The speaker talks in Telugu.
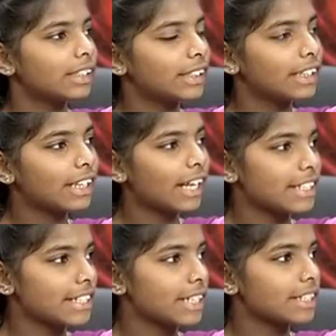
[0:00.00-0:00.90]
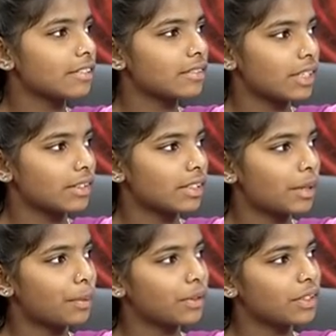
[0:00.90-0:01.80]
సార్ కన్స్ట్రక్షన్స్
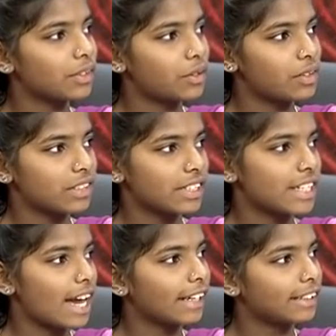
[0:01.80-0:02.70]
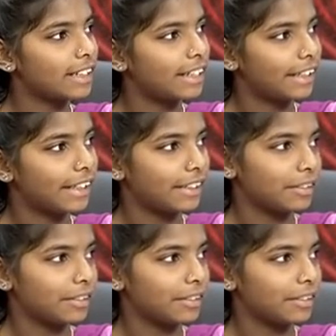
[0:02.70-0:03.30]
చేసేటప్పుడు తీసుకోవాల్సిన జాగ్రత్తలు ఏంటి